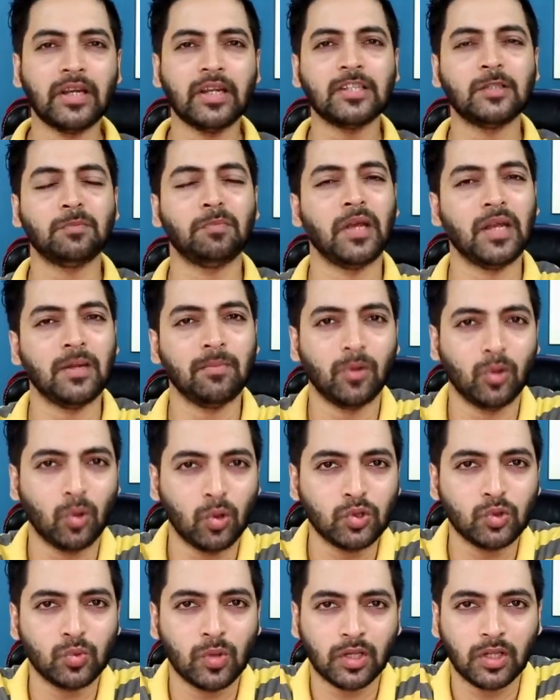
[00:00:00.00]
महीने स्पेन में
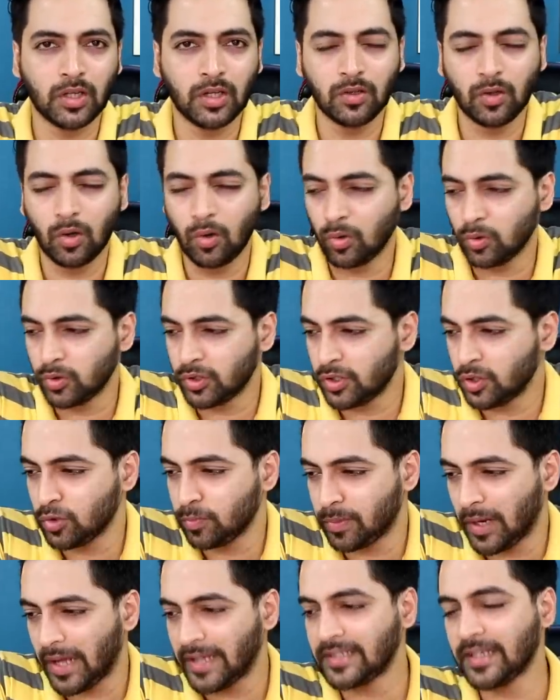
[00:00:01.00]
लॉन्च हुआ था और उसकी
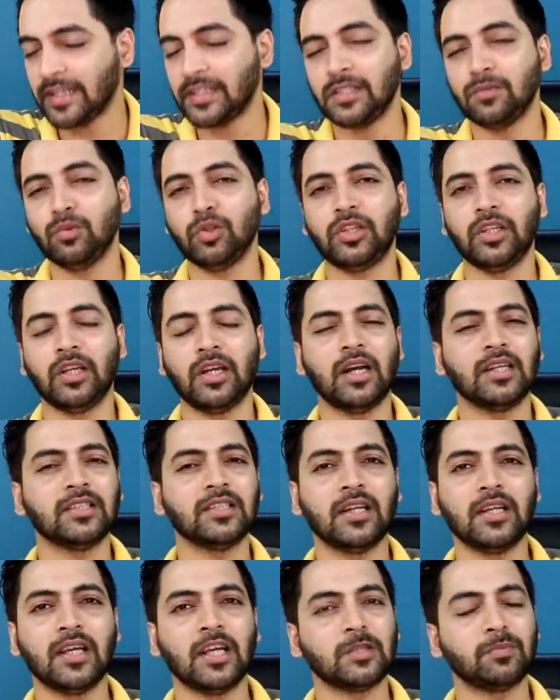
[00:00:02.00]
जो प्राइस आई थी वो
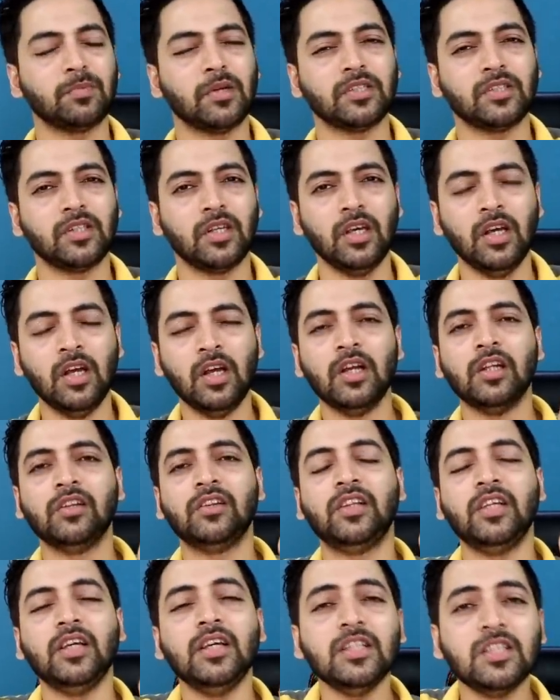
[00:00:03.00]
तेरह के आसपास थी
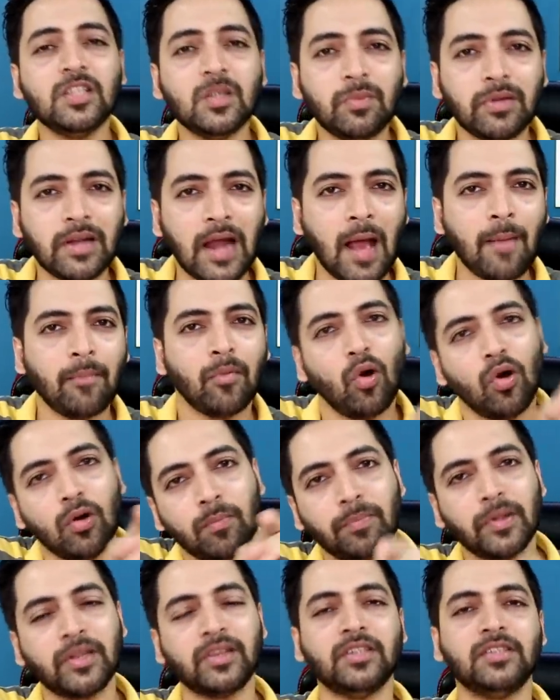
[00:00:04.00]
तीन रैम
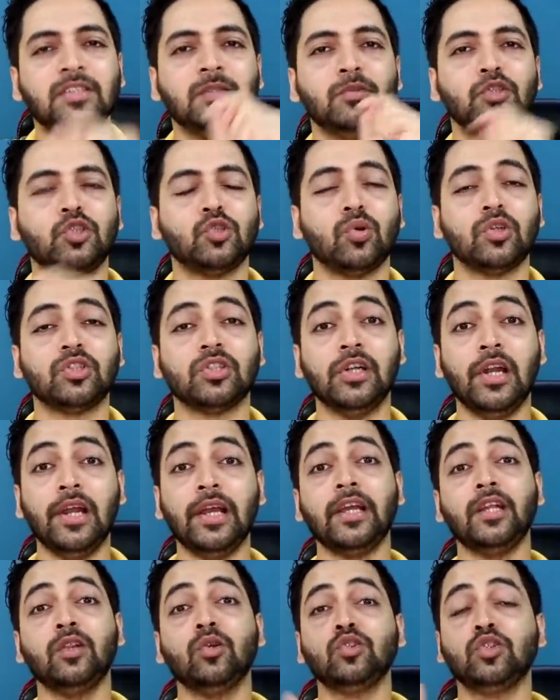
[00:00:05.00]
और बत्तीस स्टोरेज
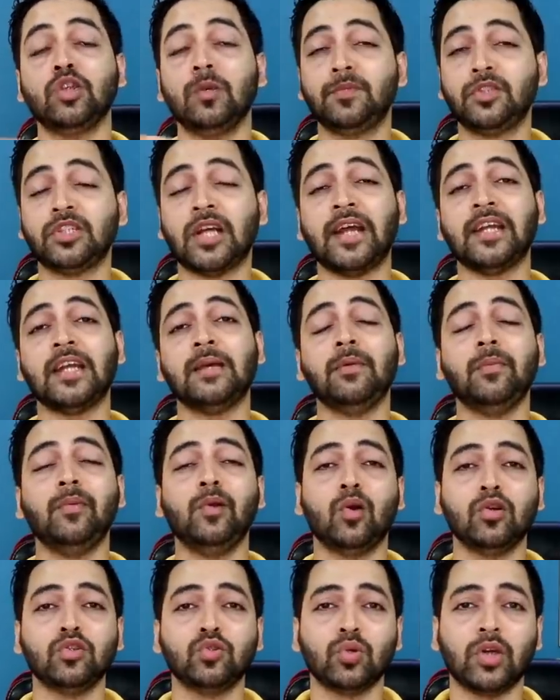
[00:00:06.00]
लेकिन दोस्तों चाइना में
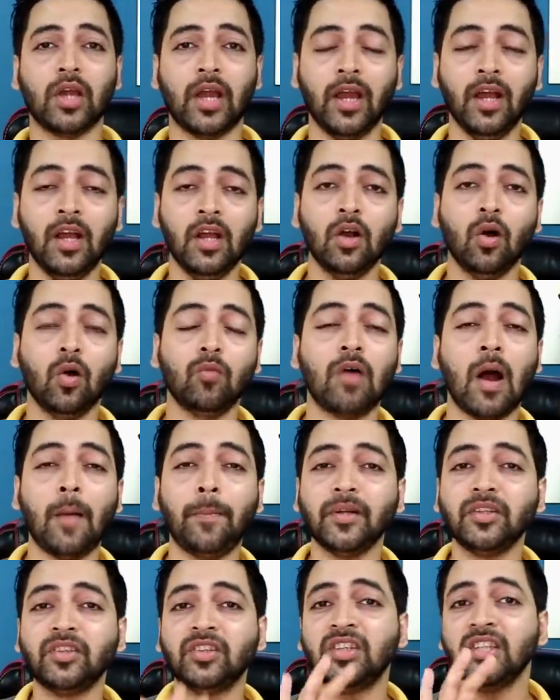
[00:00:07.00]
भी लॉन्च हो गया है और वहां
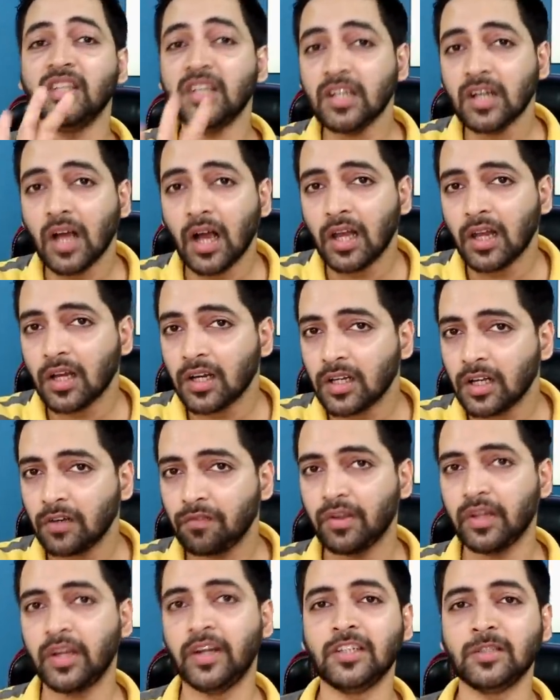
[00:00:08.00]
पर तीन अलग
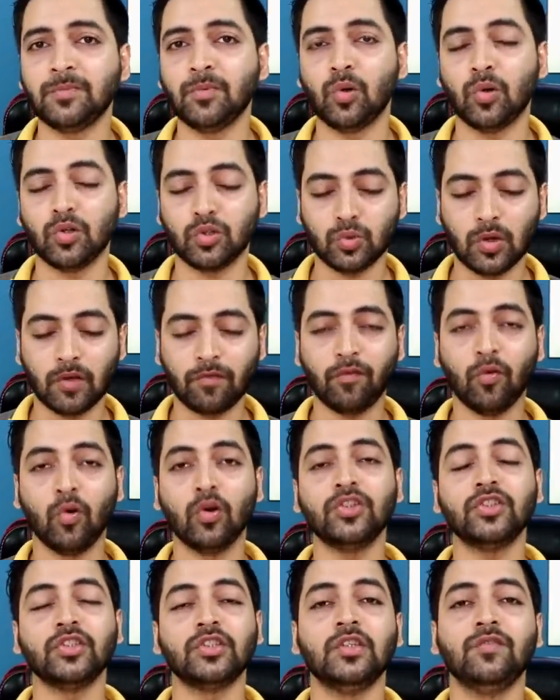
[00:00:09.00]
अलग वेरियंट्स में लॉन्च हुआ
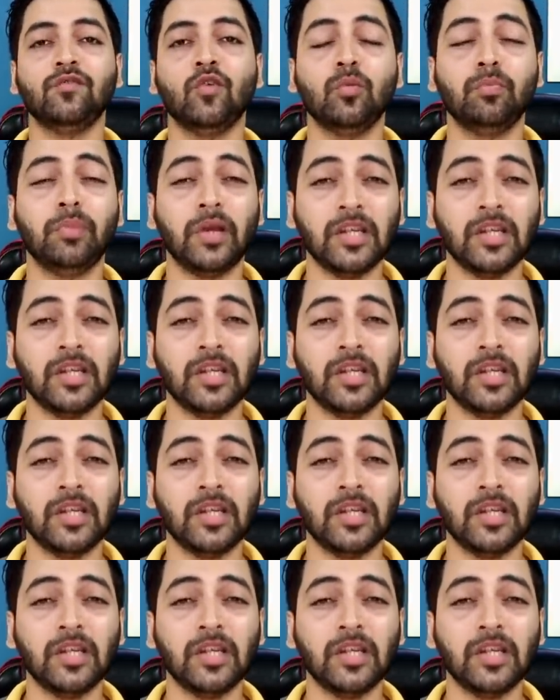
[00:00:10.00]
है फोर